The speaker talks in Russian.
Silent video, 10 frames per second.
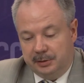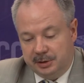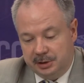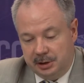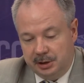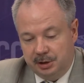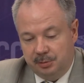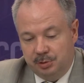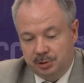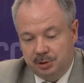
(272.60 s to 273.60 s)
Население
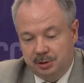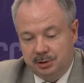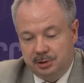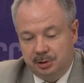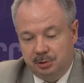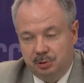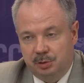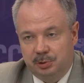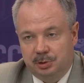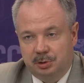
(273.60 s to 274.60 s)
бежит на территории
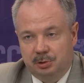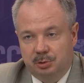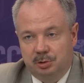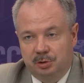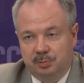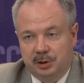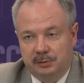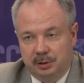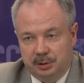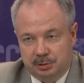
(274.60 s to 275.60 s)
подконтрольной
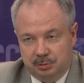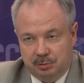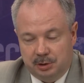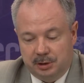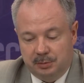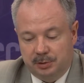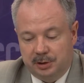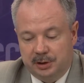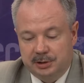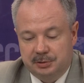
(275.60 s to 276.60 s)
правительству. Это
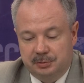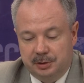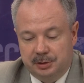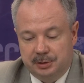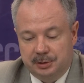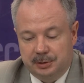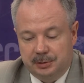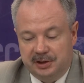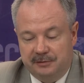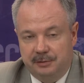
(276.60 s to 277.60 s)
показывает э,
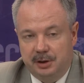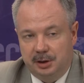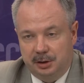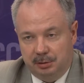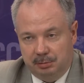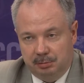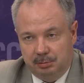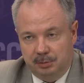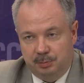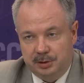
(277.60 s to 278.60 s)
доверие
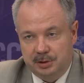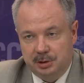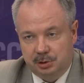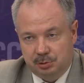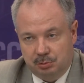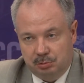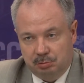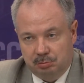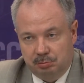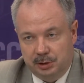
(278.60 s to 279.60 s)
и поддержку
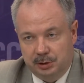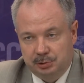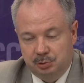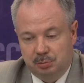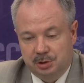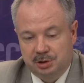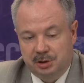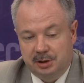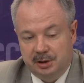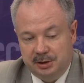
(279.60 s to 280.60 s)
правительству
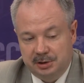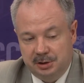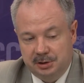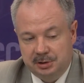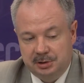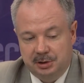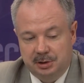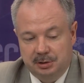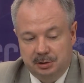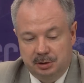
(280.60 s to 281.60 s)
Башара Асада со
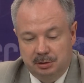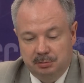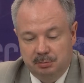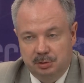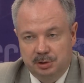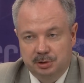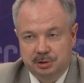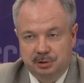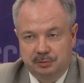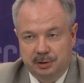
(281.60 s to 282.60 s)
стороны
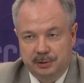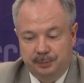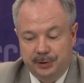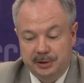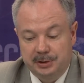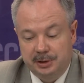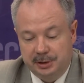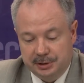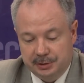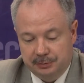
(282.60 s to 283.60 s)
большинства
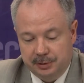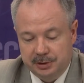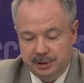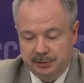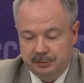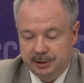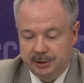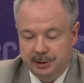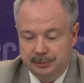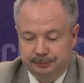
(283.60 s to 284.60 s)
сирийцев. Из этого
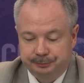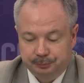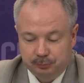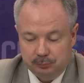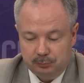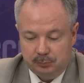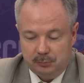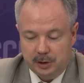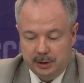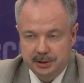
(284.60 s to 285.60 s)
надо
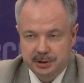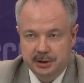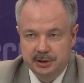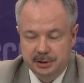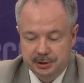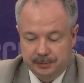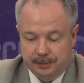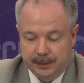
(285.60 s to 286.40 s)
исходить.